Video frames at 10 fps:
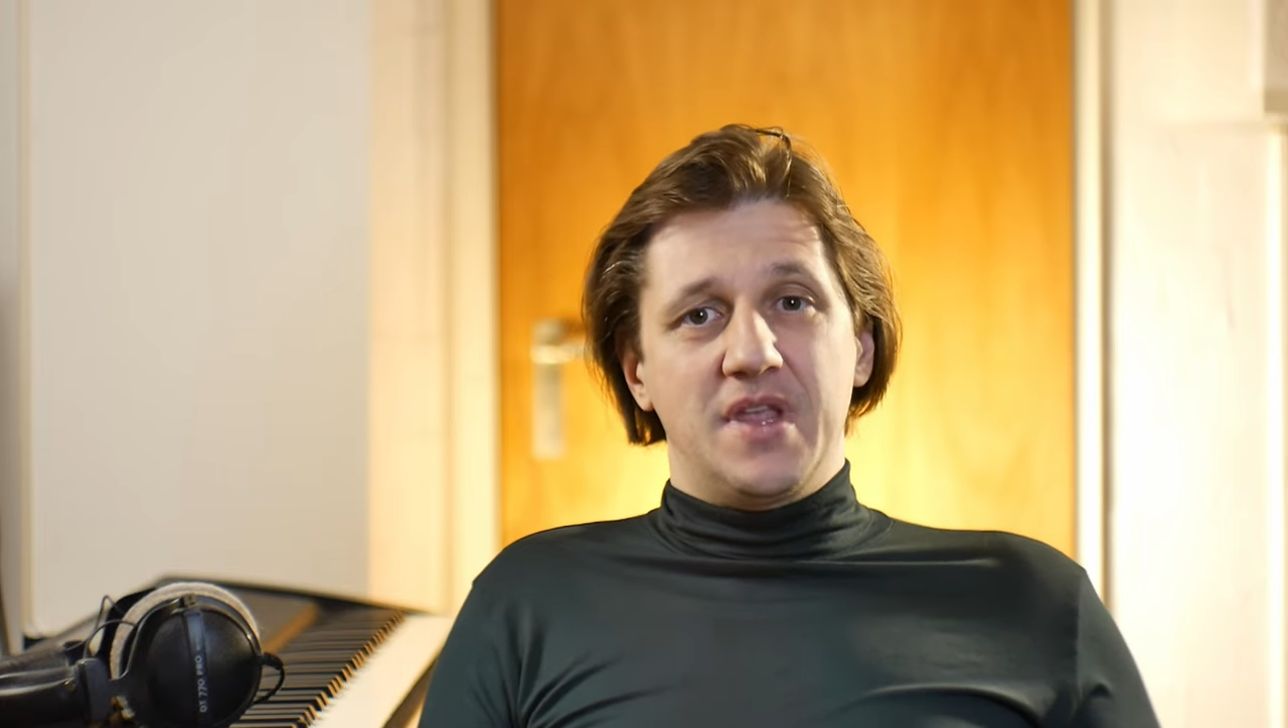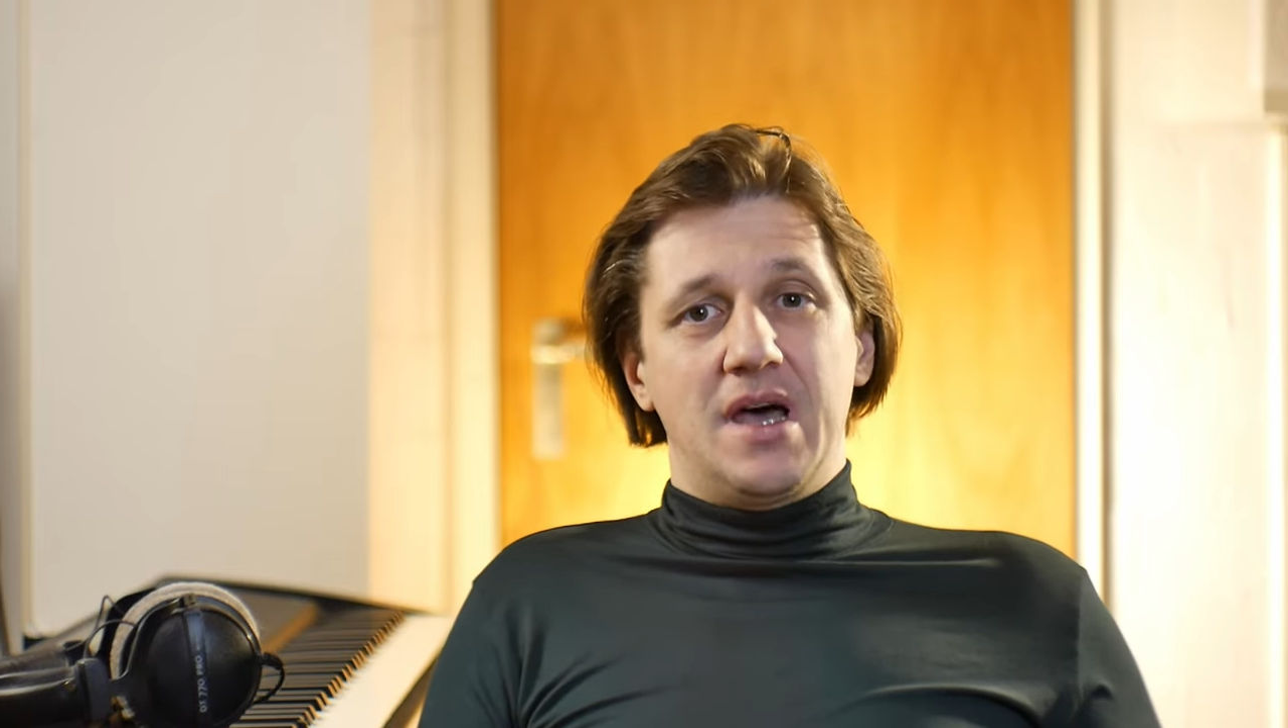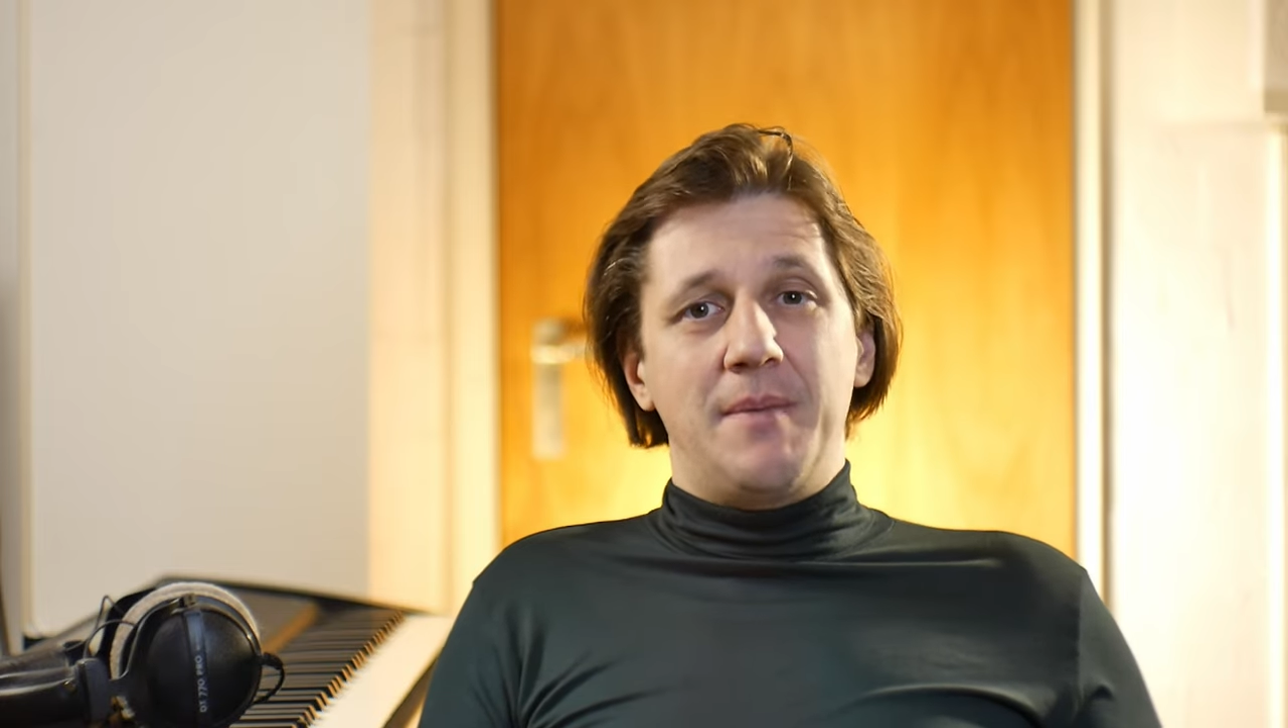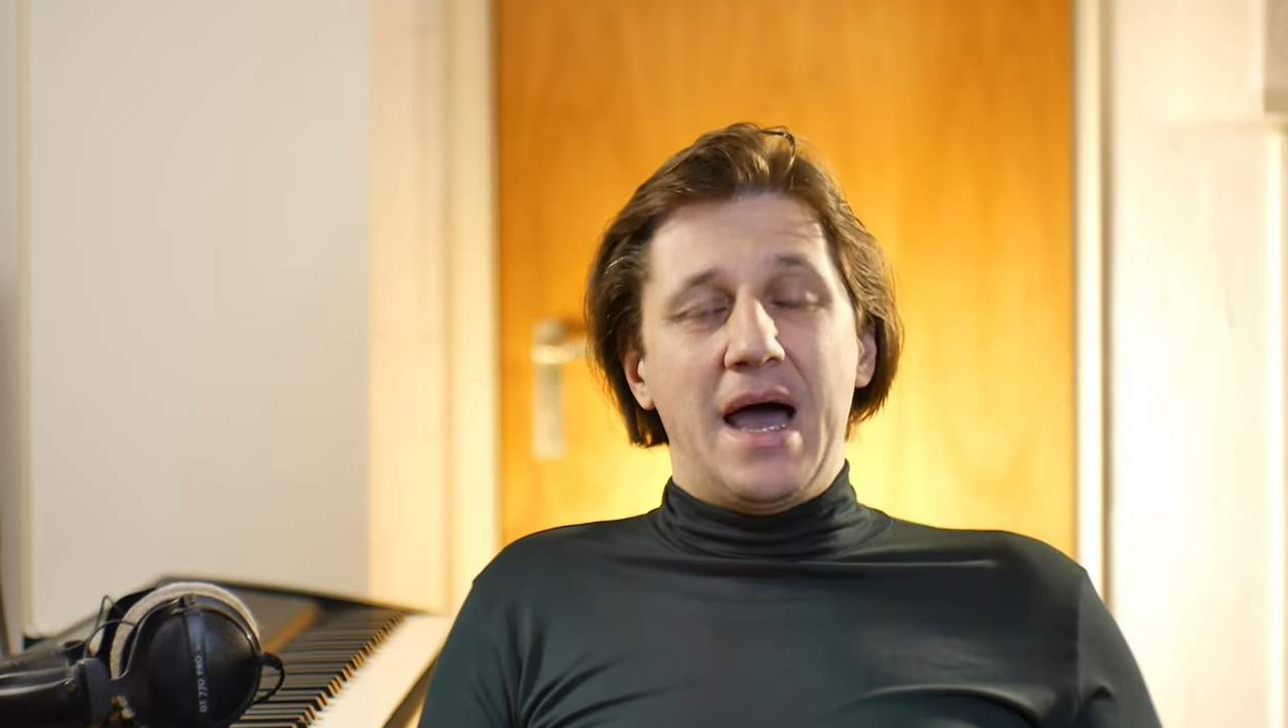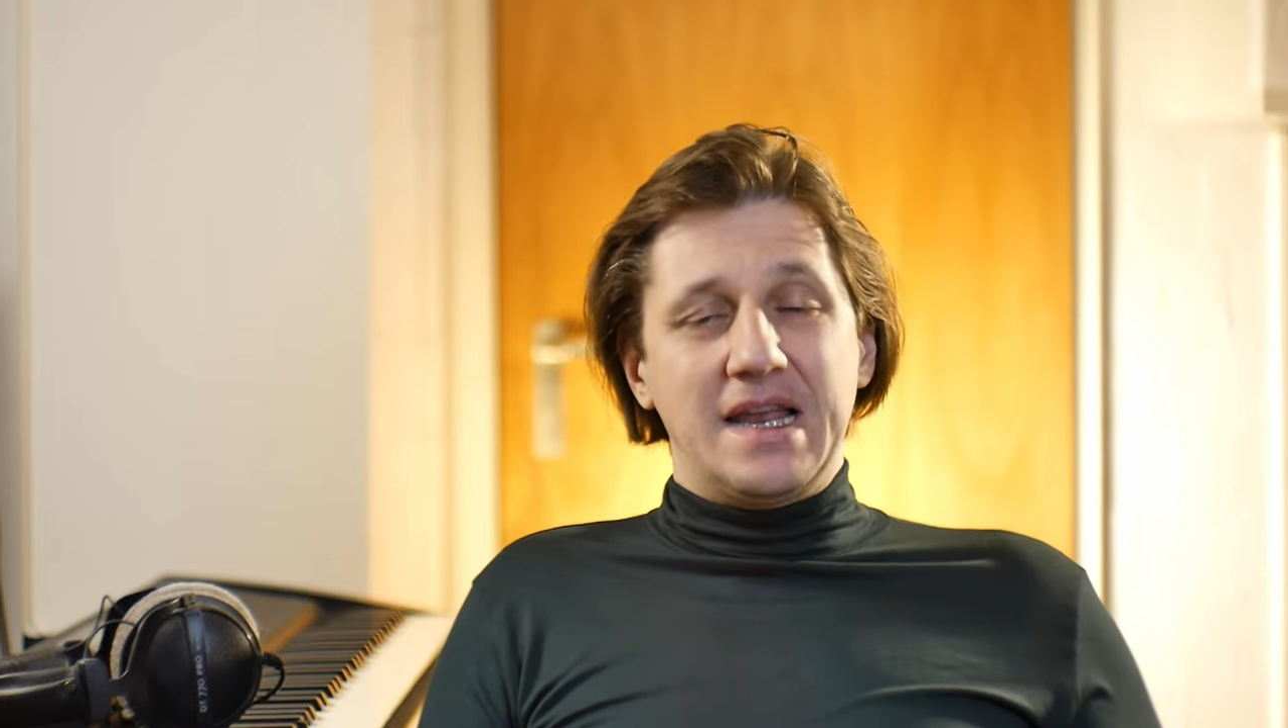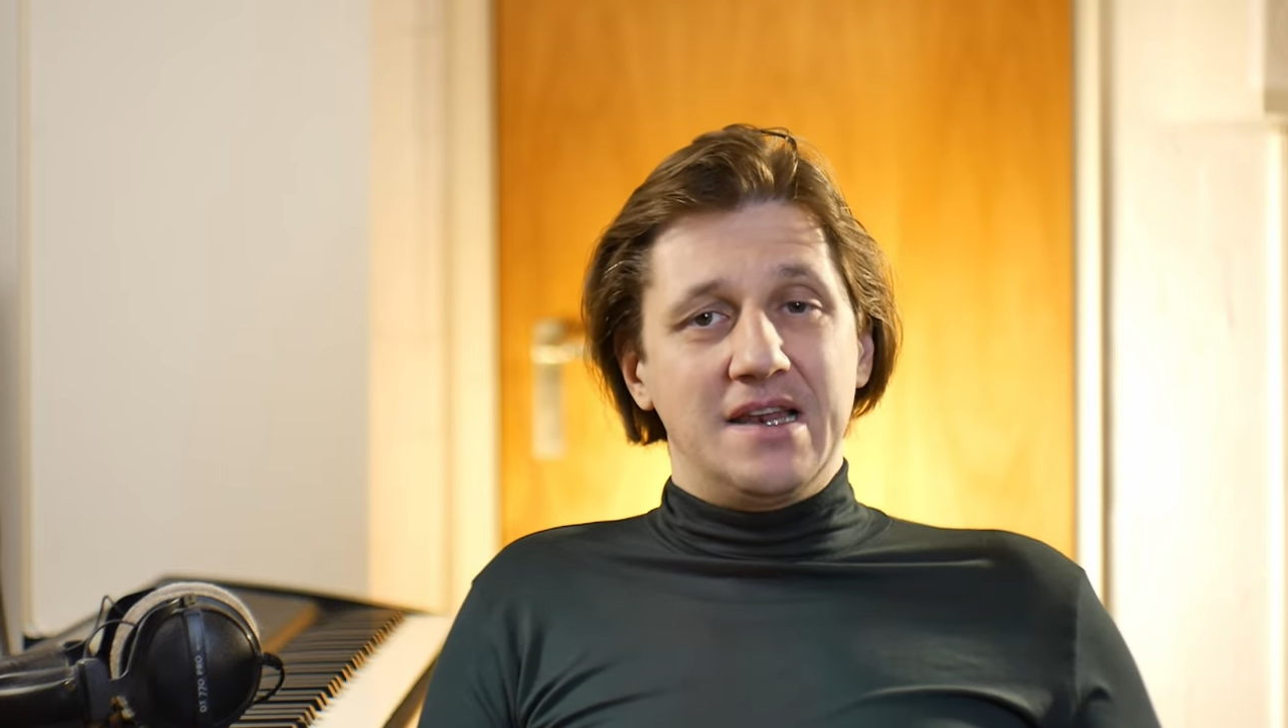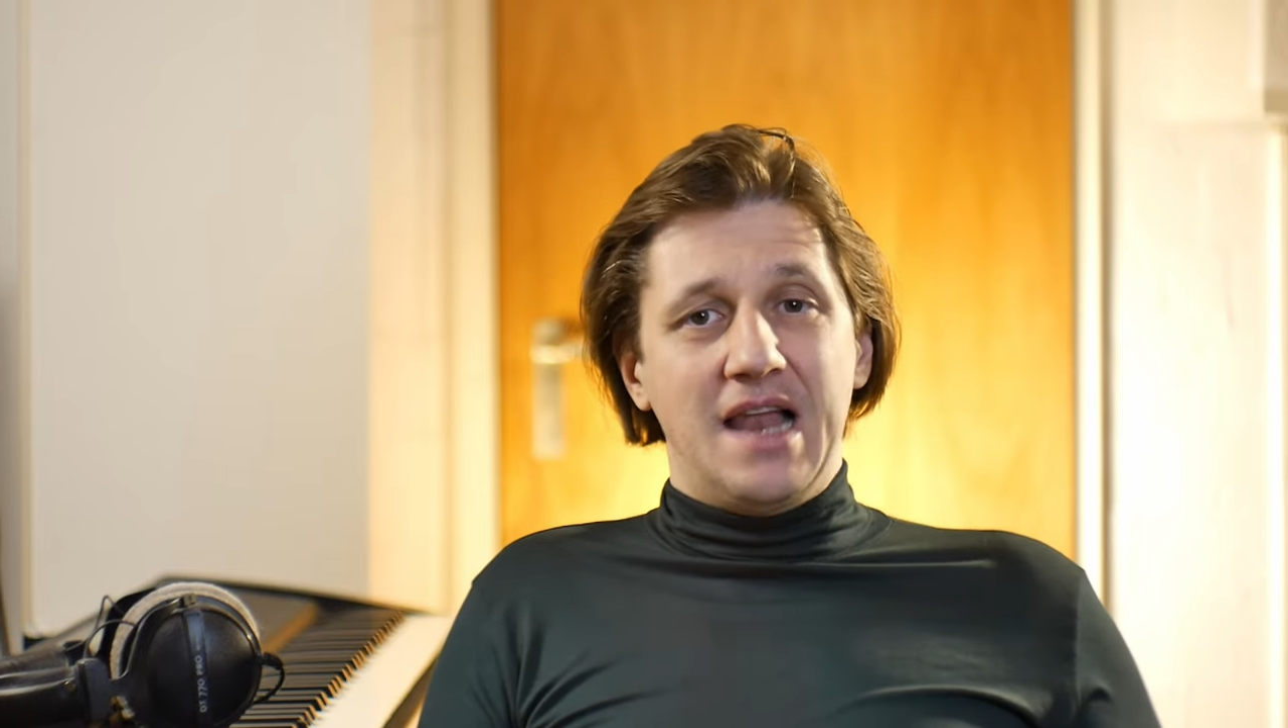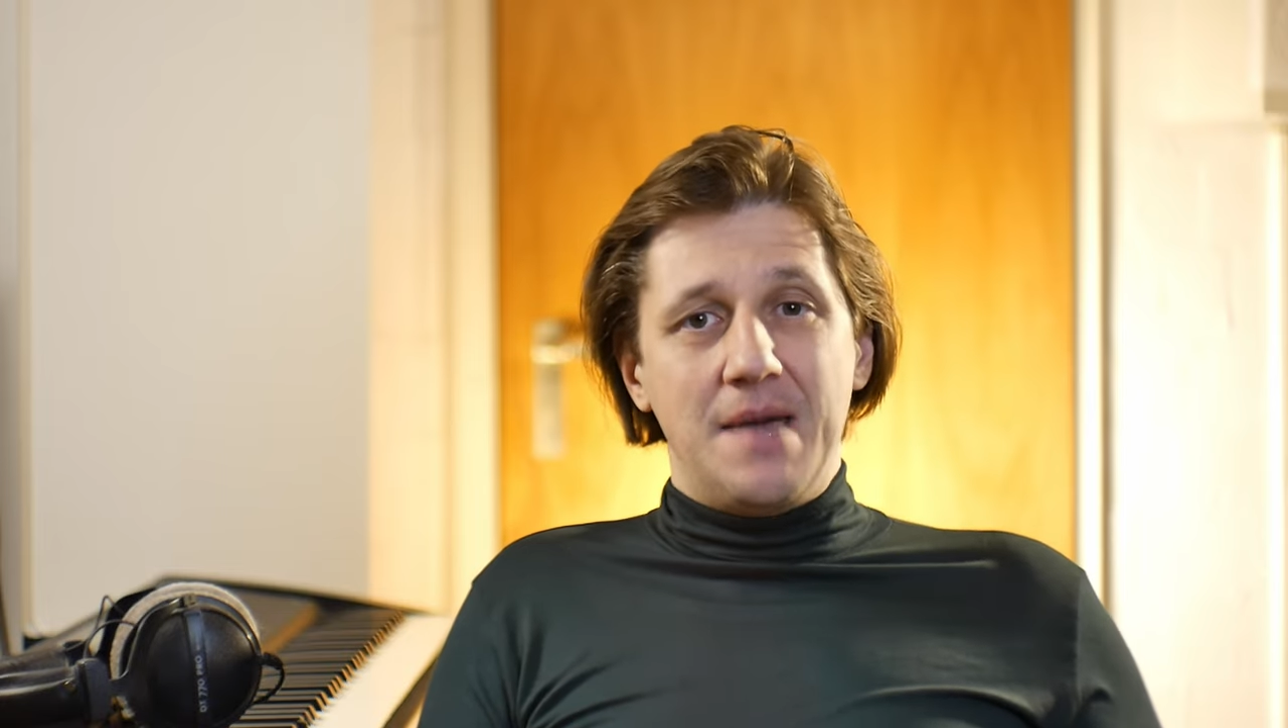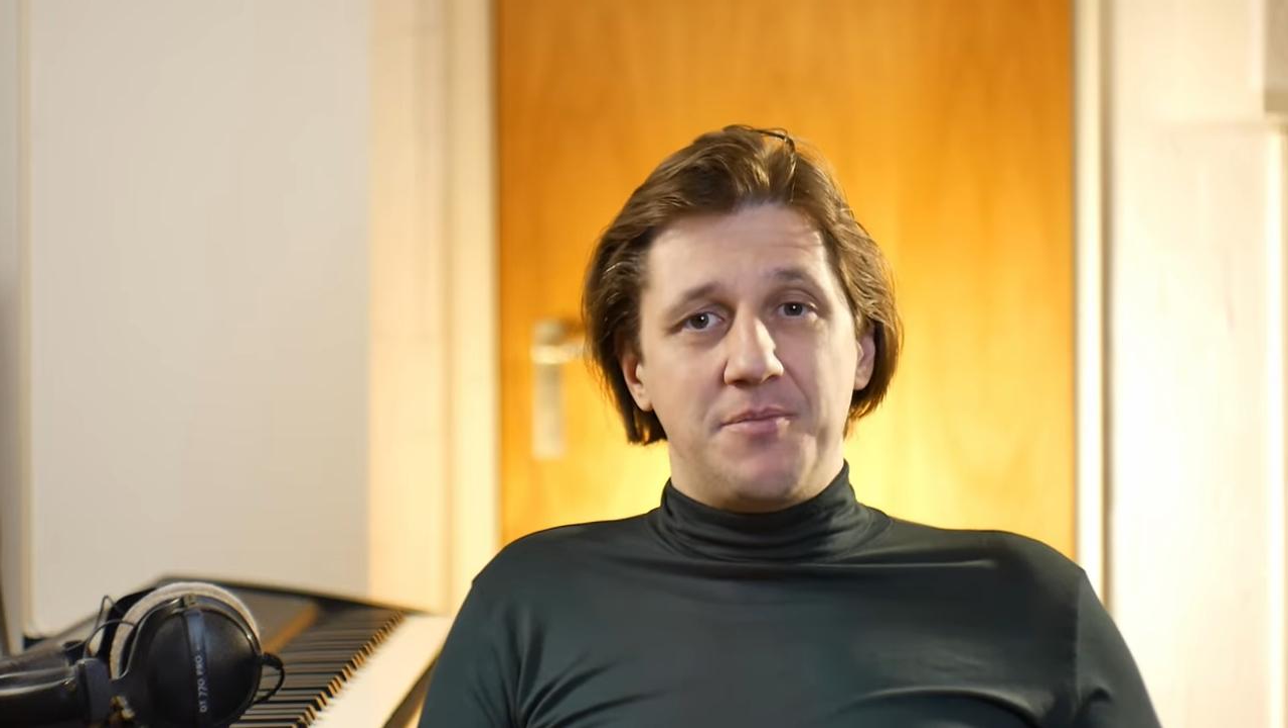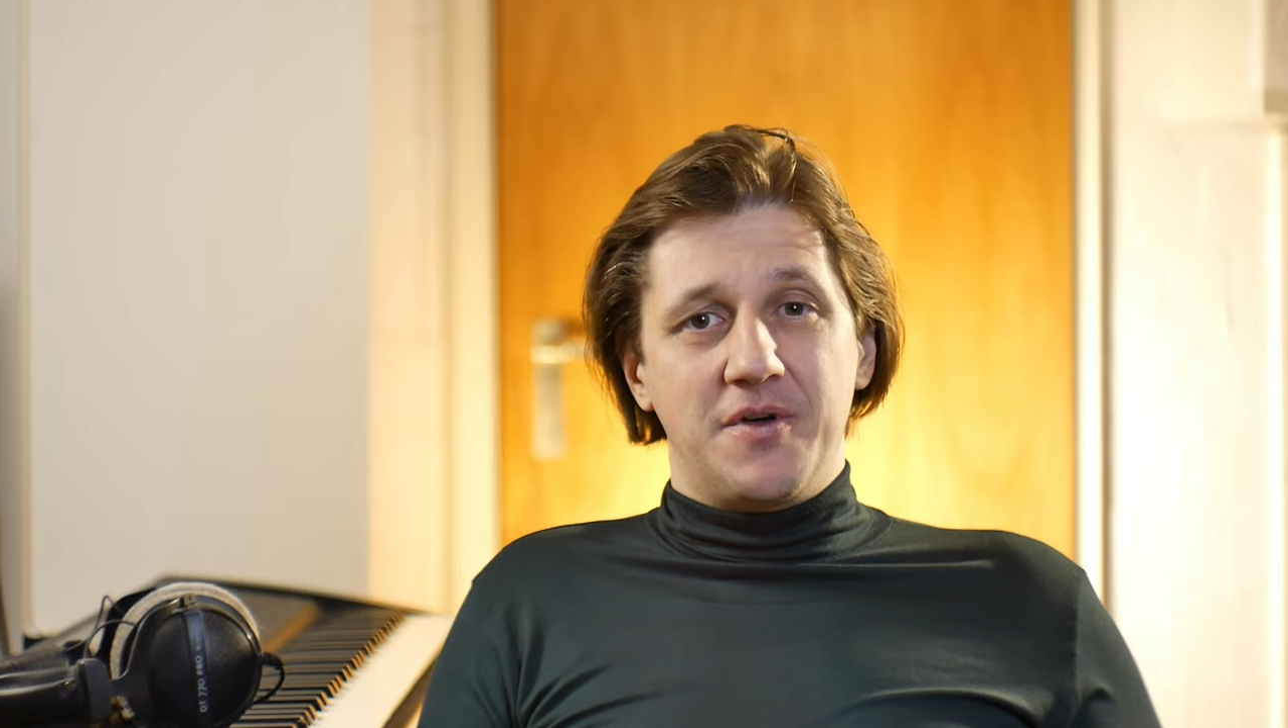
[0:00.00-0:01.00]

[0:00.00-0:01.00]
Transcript: am eigenen Leib